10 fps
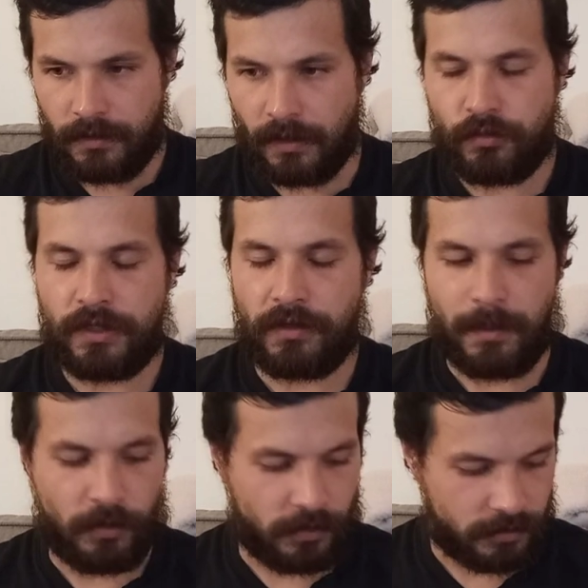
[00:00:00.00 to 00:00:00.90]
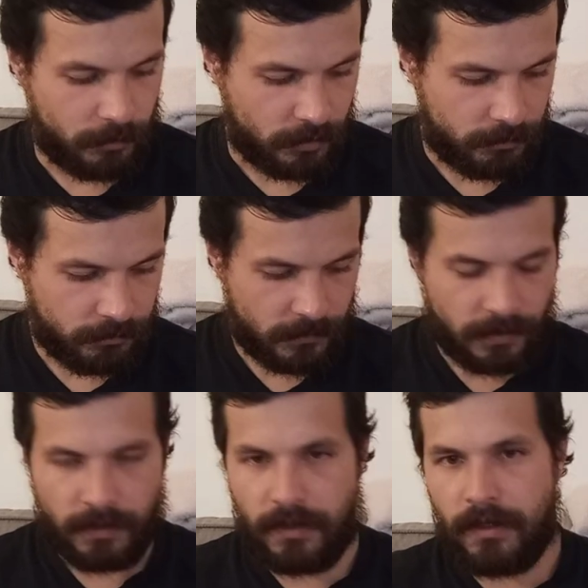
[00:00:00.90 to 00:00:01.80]
d'un sujet qu'on a abordé ensemble,
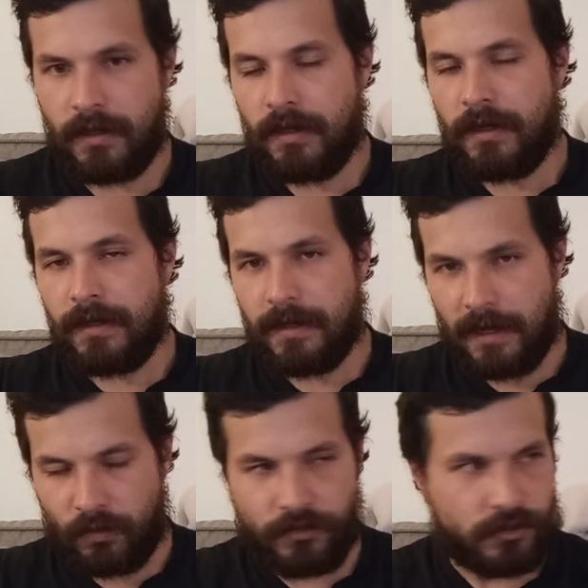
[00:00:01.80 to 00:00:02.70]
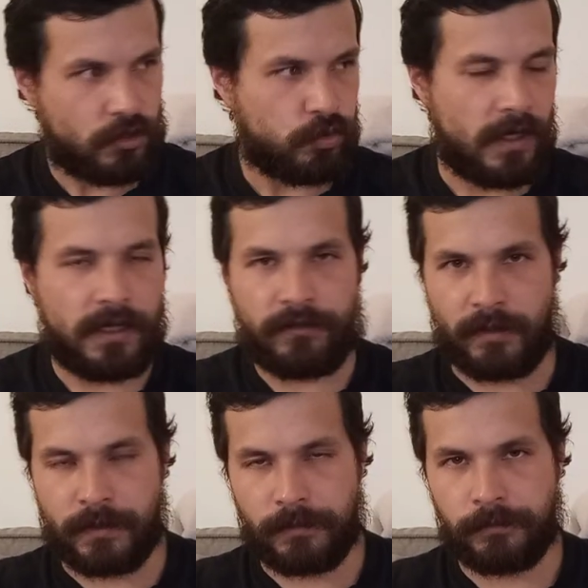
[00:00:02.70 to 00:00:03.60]
la confiance en soi et les
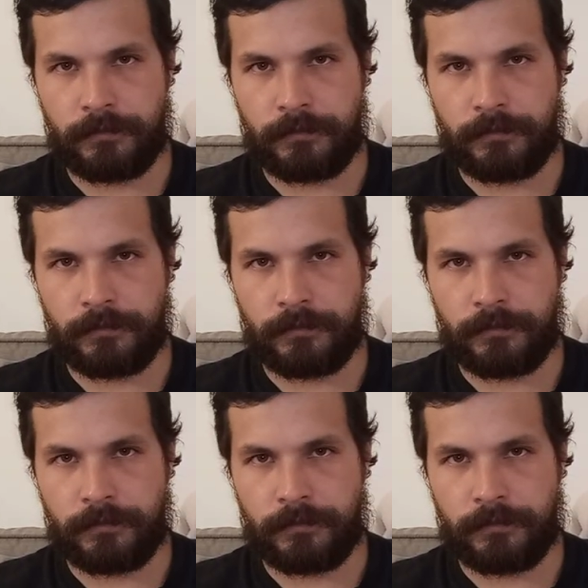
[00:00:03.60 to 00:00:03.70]
femmes.